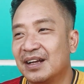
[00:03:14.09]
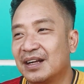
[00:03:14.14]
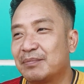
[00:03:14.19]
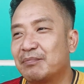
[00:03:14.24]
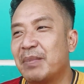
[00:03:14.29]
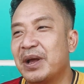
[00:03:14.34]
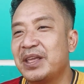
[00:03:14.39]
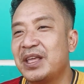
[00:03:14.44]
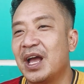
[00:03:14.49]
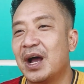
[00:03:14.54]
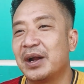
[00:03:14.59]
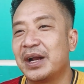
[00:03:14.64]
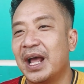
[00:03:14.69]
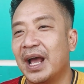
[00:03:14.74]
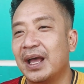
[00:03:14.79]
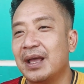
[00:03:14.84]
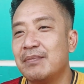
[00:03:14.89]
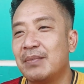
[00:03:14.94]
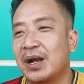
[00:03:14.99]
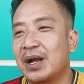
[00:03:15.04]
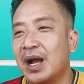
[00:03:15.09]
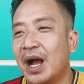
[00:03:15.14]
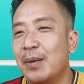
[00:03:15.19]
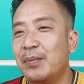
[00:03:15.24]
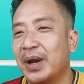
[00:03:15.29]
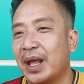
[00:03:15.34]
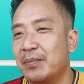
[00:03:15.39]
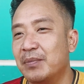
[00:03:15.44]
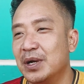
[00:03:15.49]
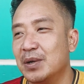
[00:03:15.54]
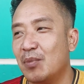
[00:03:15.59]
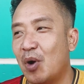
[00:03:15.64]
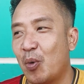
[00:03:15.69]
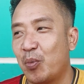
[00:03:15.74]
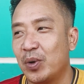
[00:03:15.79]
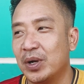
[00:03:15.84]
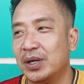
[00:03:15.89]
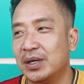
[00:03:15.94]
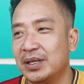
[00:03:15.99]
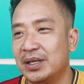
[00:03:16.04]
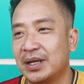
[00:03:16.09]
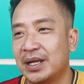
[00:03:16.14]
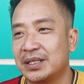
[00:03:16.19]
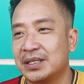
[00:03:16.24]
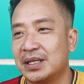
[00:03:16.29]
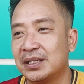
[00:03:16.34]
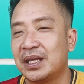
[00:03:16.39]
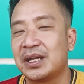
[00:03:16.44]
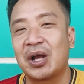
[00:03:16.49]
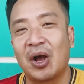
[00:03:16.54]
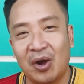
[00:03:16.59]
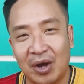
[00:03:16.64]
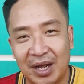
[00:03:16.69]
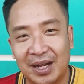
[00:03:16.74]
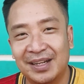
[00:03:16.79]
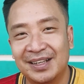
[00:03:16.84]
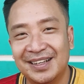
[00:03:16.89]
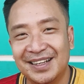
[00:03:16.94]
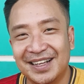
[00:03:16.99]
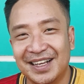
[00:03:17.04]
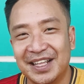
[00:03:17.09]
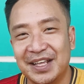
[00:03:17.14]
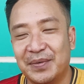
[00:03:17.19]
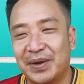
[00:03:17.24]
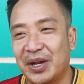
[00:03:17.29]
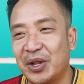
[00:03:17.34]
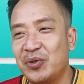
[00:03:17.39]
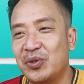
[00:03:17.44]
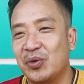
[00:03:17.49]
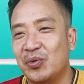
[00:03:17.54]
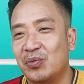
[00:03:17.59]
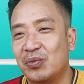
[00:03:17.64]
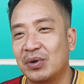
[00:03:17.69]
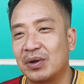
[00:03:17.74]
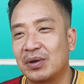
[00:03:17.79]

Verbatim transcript: bây giờ để mà gom lại 11 người như ngày xưa thì khó nhưng mà nếu dụ